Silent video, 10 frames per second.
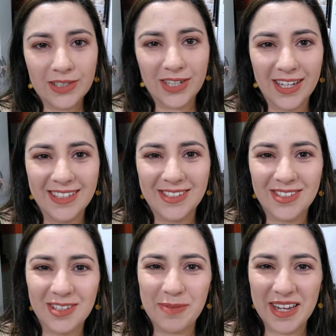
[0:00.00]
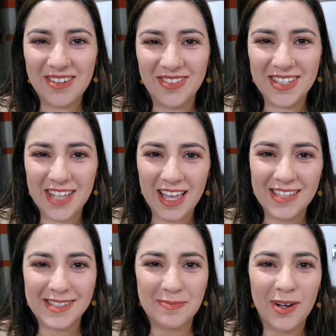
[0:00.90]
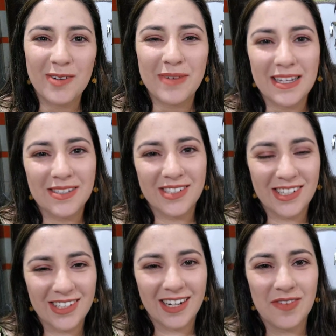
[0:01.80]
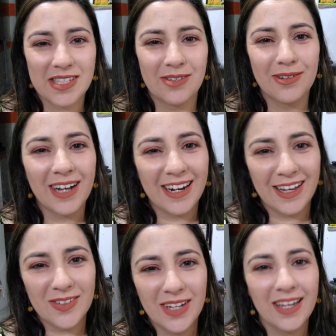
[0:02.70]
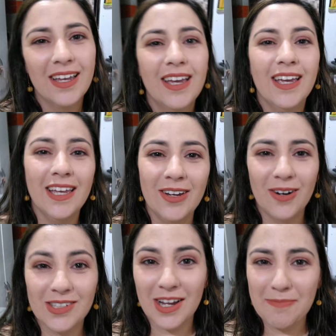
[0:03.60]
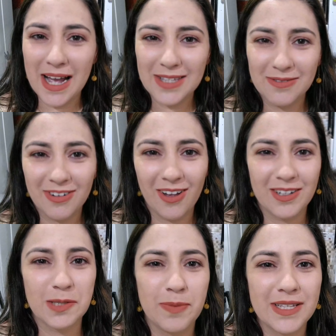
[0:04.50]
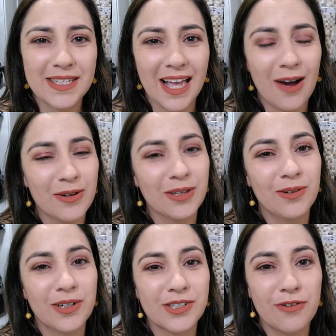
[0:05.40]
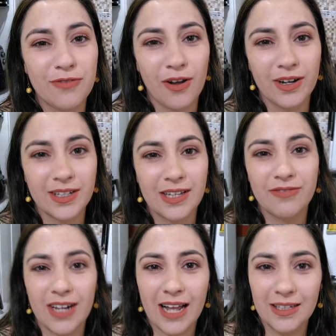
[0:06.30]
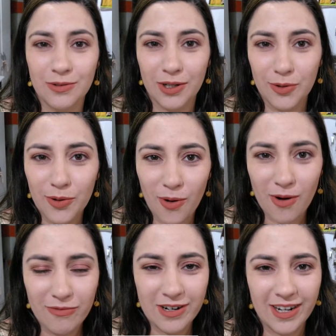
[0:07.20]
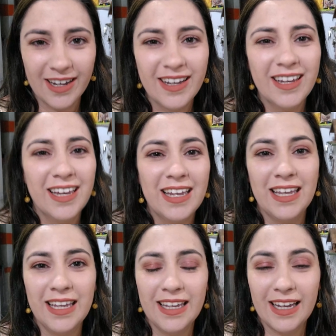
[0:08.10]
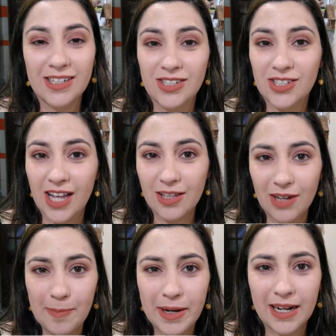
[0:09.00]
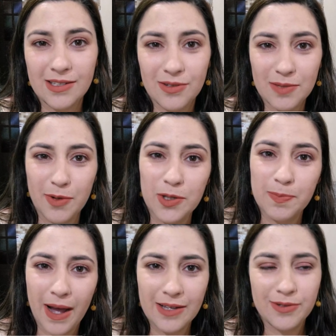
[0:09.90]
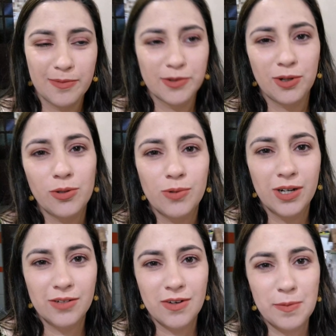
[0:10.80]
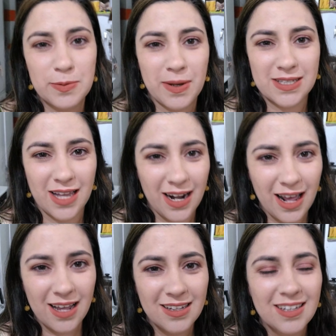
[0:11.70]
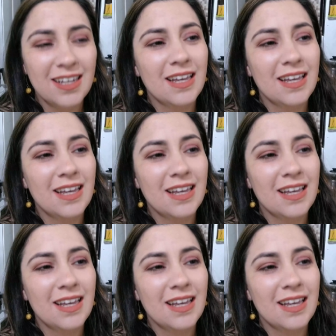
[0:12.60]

Oi gente, tudo bem com vocês? Bom, mais um dia de gravação no canal, né? E hoje é mais um vlog especial, que hoje é o vlog da virada do ano novo, né? E a gente tá indo lá pra casa dos meus pais, como todo ano, vamos passar lá.